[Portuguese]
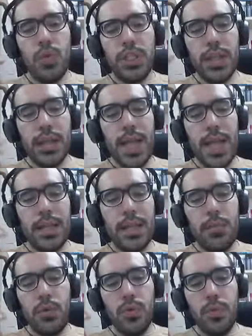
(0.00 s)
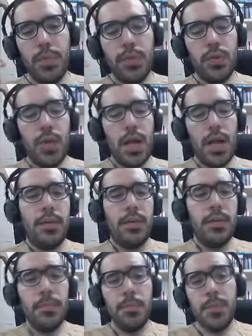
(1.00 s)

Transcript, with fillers: achatada, muito pressionada.